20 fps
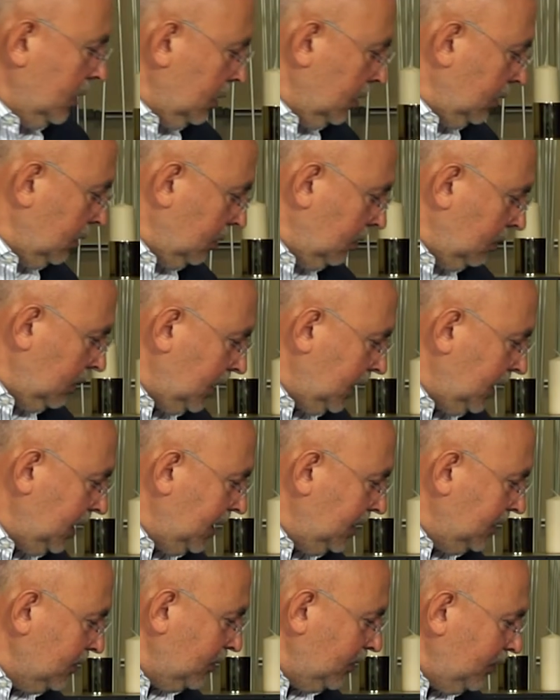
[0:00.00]
Euh, un
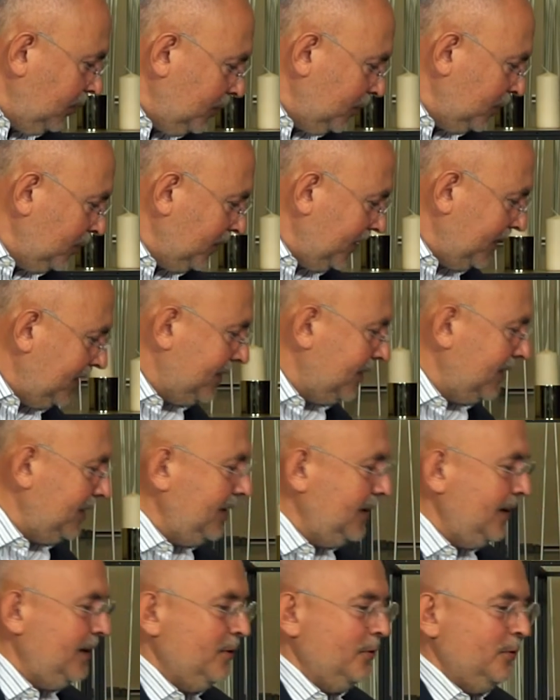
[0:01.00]
exemple
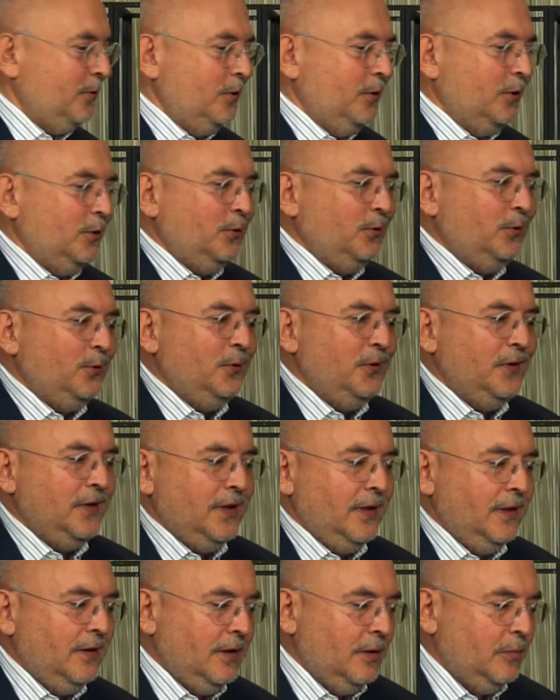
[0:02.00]
ici, euh, dans nos
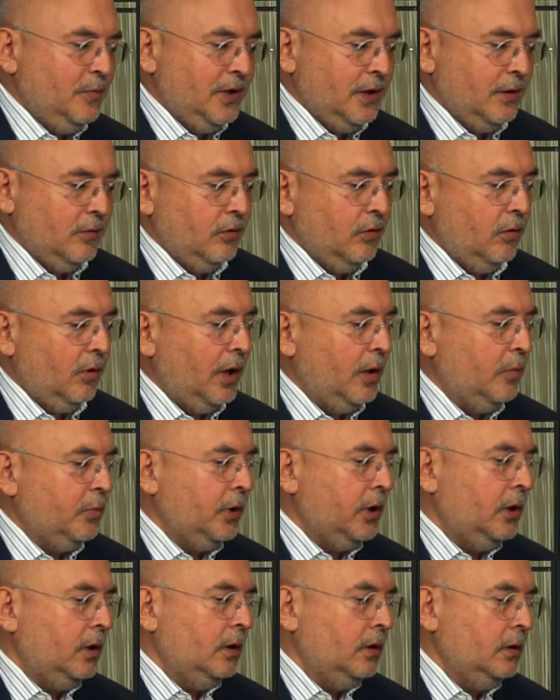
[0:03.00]
usines, eh bien, on leur
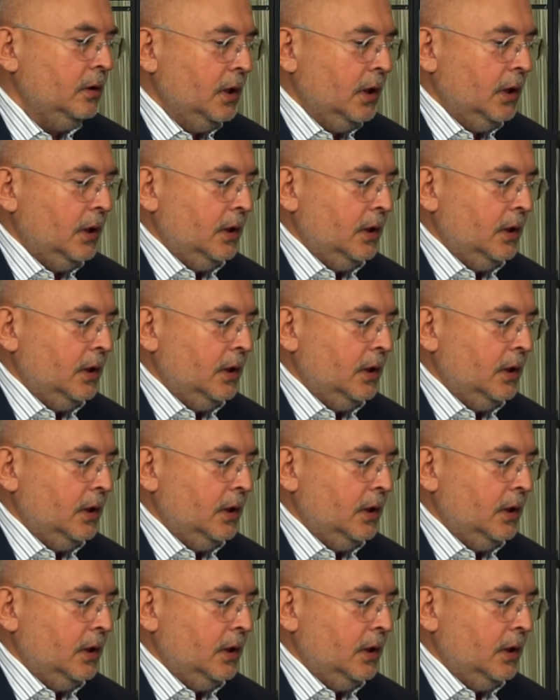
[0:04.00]
apprend